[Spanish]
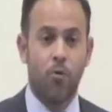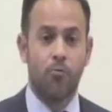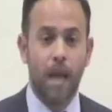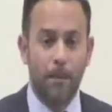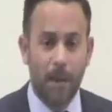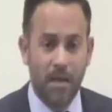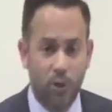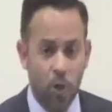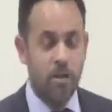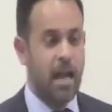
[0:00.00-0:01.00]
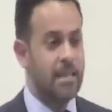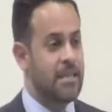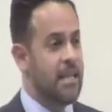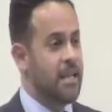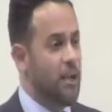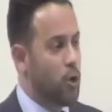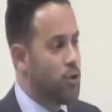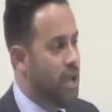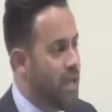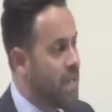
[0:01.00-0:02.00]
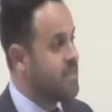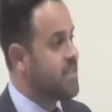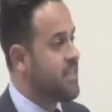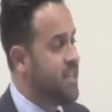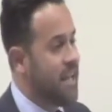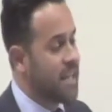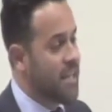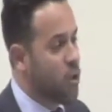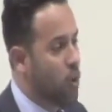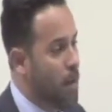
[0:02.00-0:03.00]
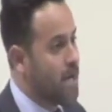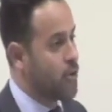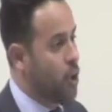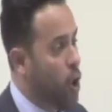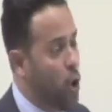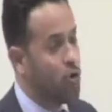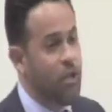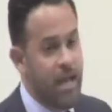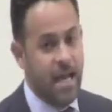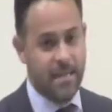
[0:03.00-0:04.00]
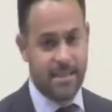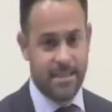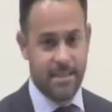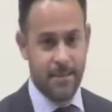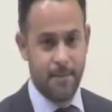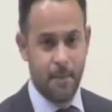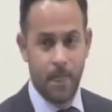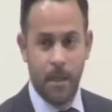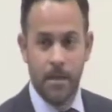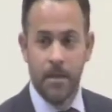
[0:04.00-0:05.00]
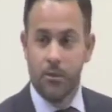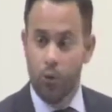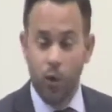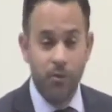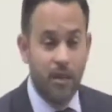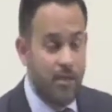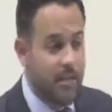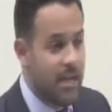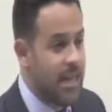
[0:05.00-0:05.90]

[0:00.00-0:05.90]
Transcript: de personas que no tienen siquiera que comer todos los días. No entender